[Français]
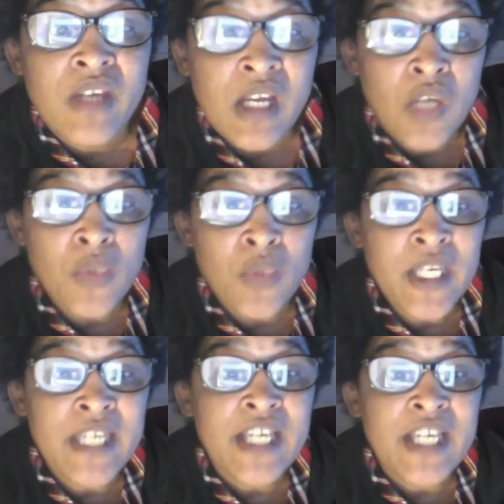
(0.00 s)
Lui,
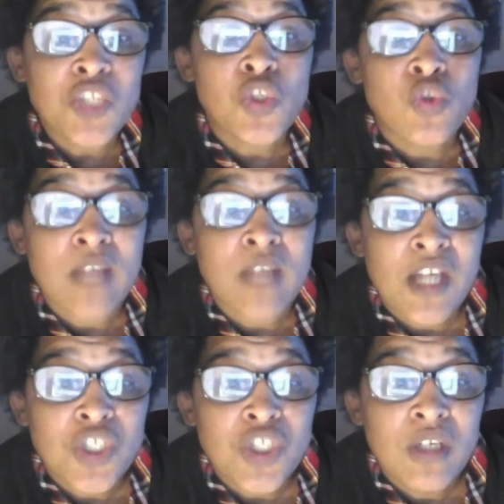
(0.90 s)
il cache que son
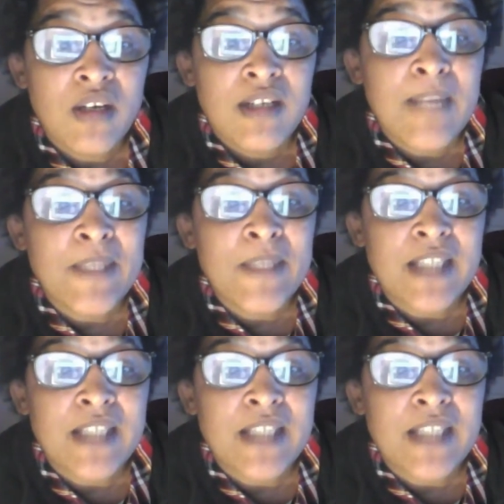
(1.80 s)
argent, la bête